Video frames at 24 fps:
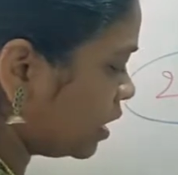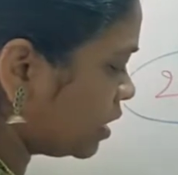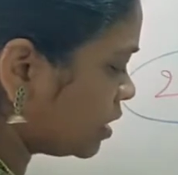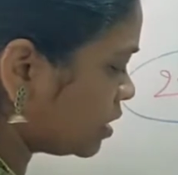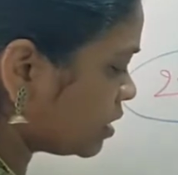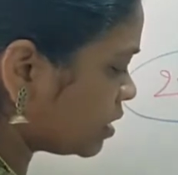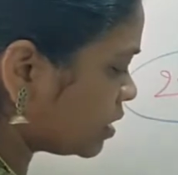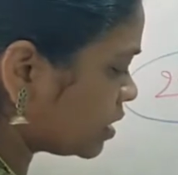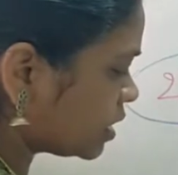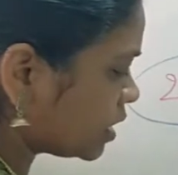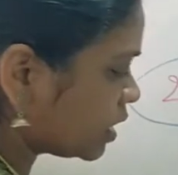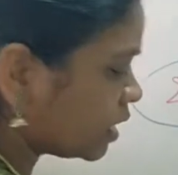
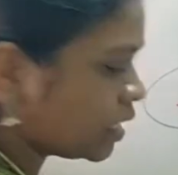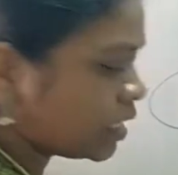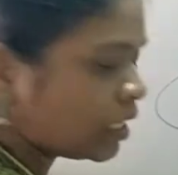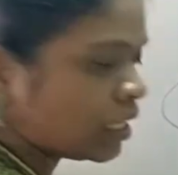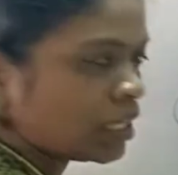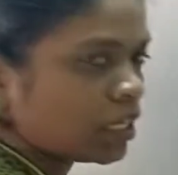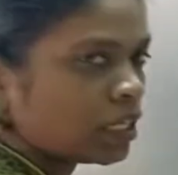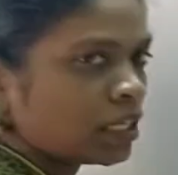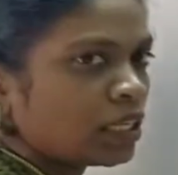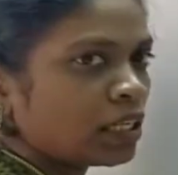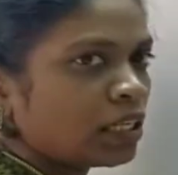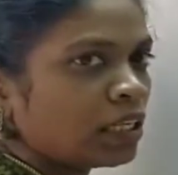திஸ்
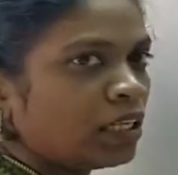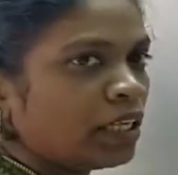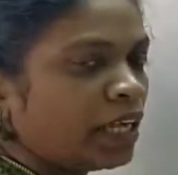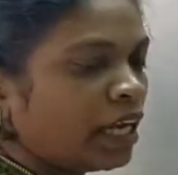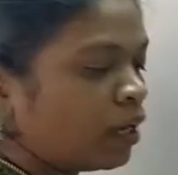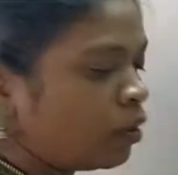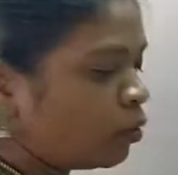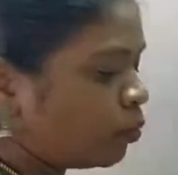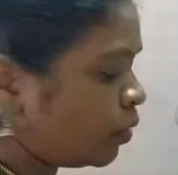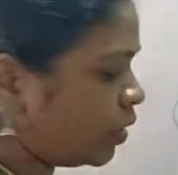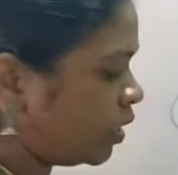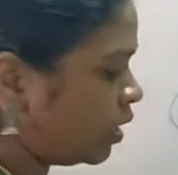
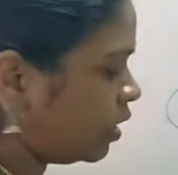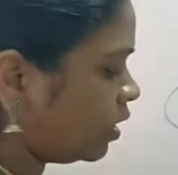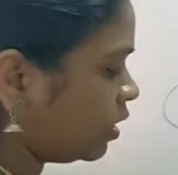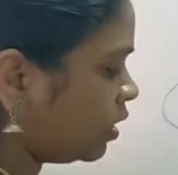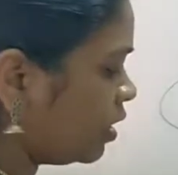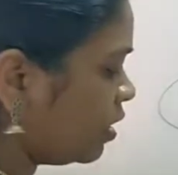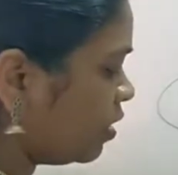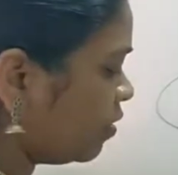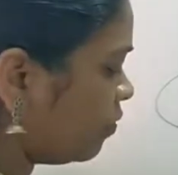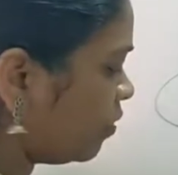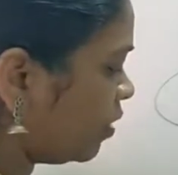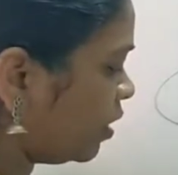யங் ஒன்
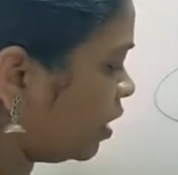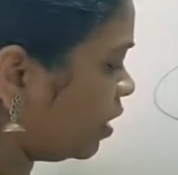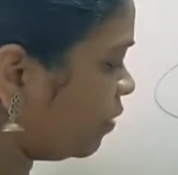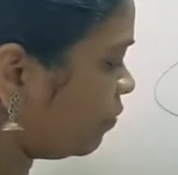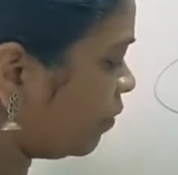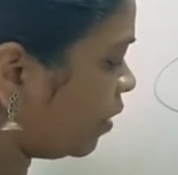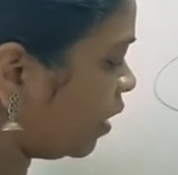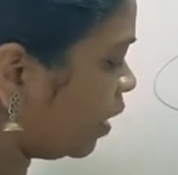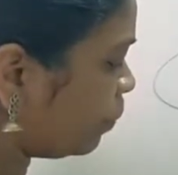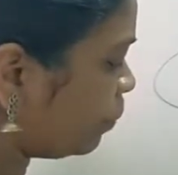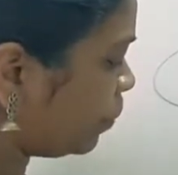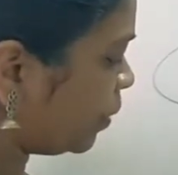வில்
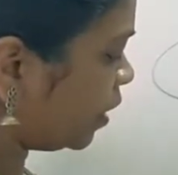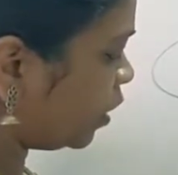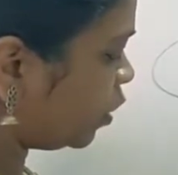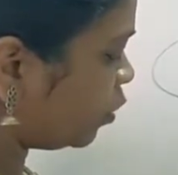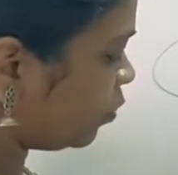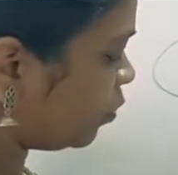will